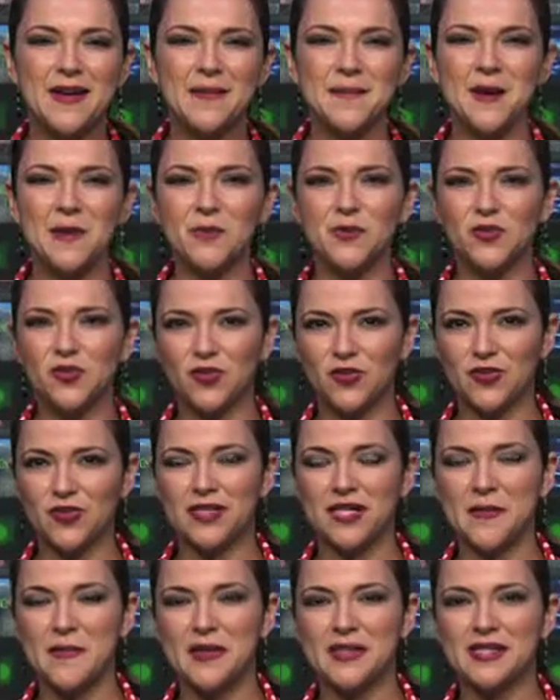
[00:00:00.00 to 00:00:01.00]
Vamos a
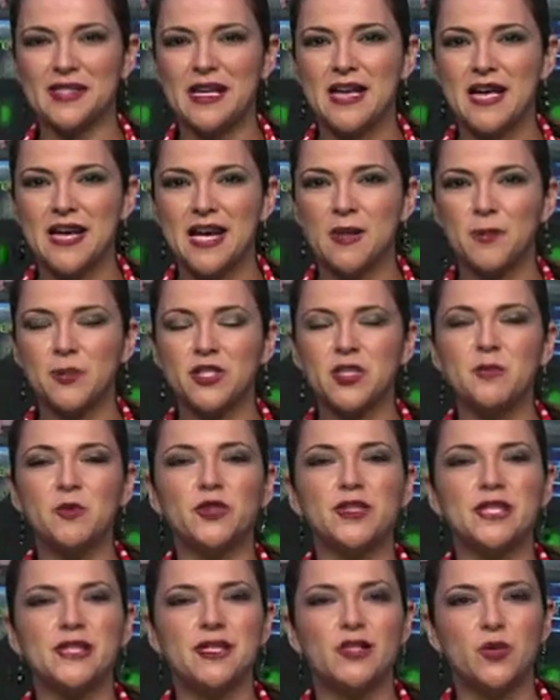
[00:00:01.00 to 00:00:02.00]
otros temas. El
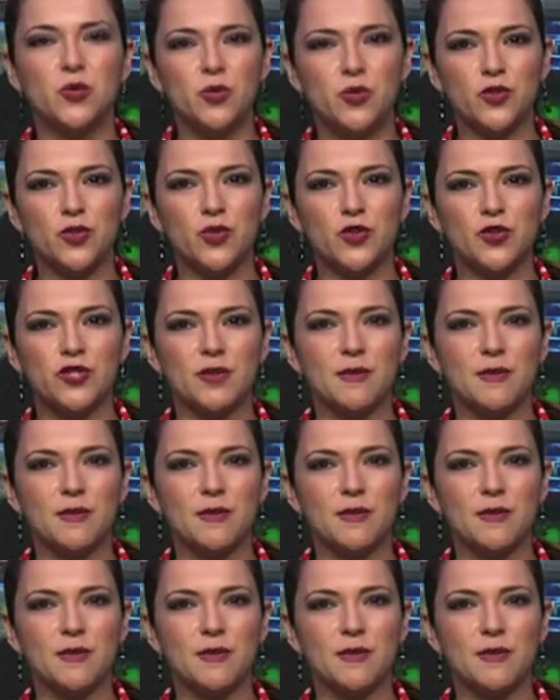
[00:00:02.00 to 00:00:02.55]
próximo 3 de junio